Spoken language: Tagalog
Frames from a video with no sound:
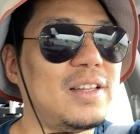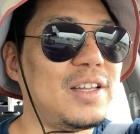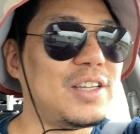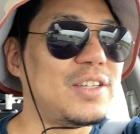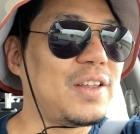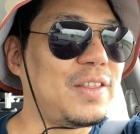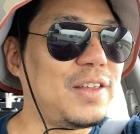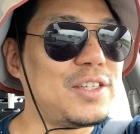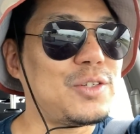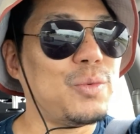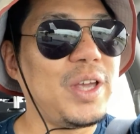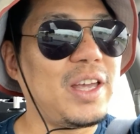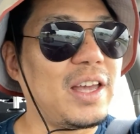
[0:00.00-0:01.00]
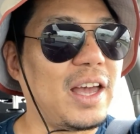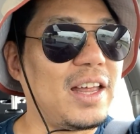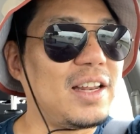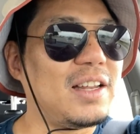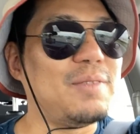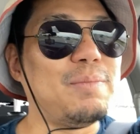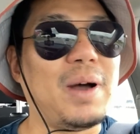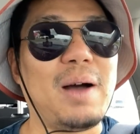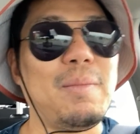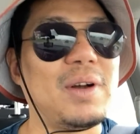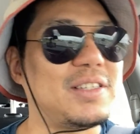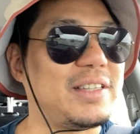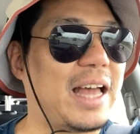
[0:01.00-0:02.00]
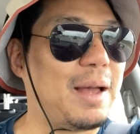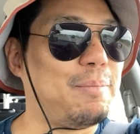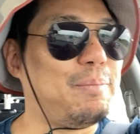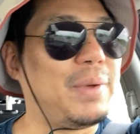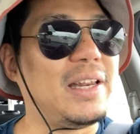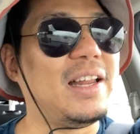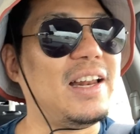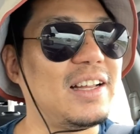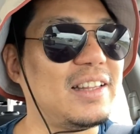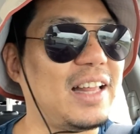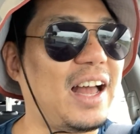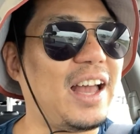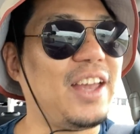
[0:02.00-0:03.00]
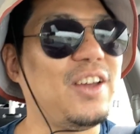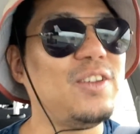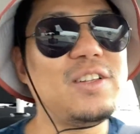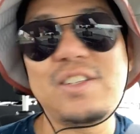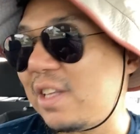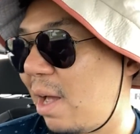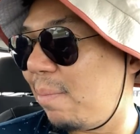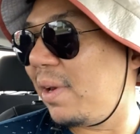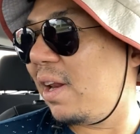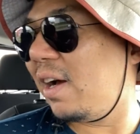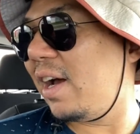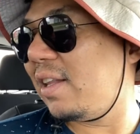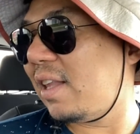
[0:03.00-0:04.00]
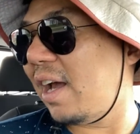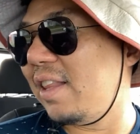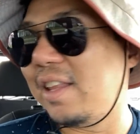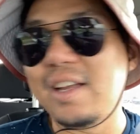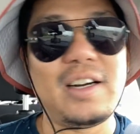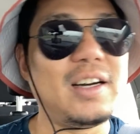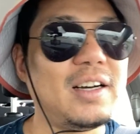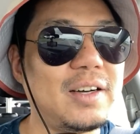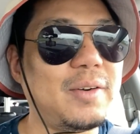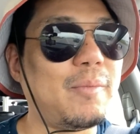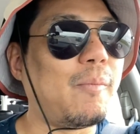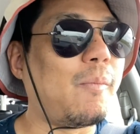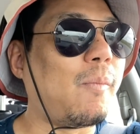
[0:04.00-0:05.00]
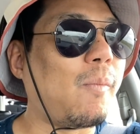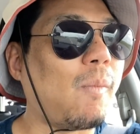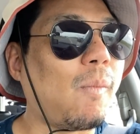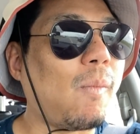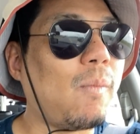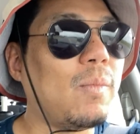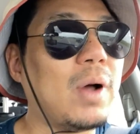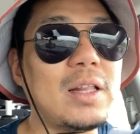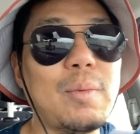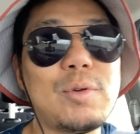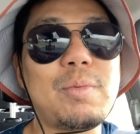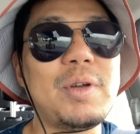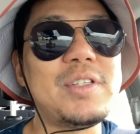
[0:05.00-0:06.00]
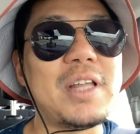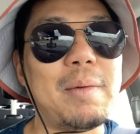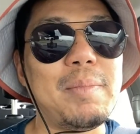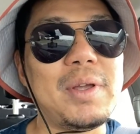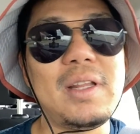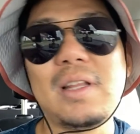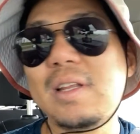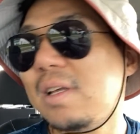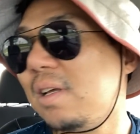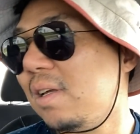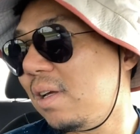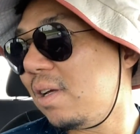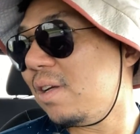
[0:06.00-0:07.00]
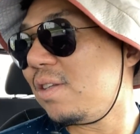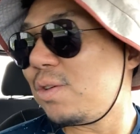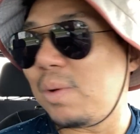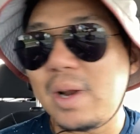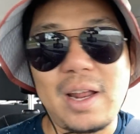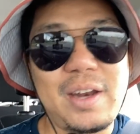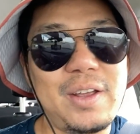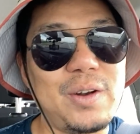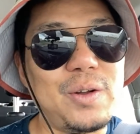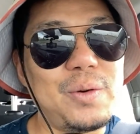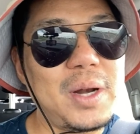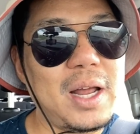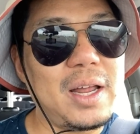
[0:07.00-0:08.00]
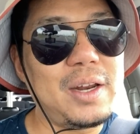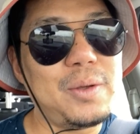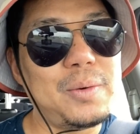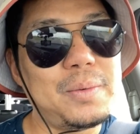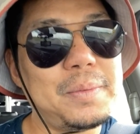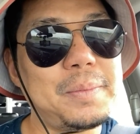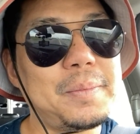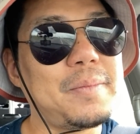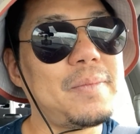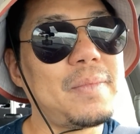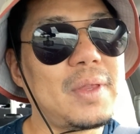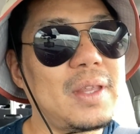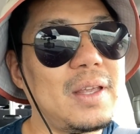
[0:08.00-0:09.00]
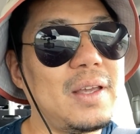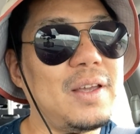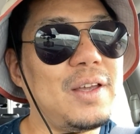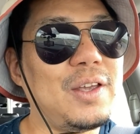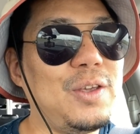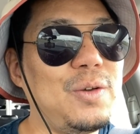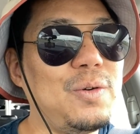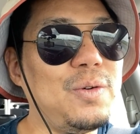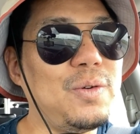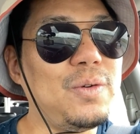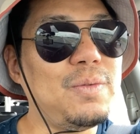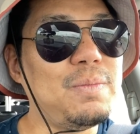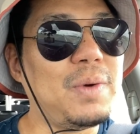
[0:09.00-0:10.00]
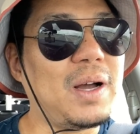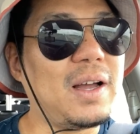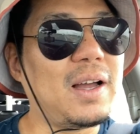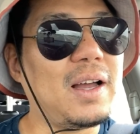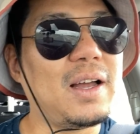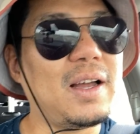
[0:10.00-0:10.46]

this, this weekend baka mag stampede na lang tayo stampede na lang kaya tayo dear ah, tapos na ba yung stampede? so wala na yung ano wala na yung yung mga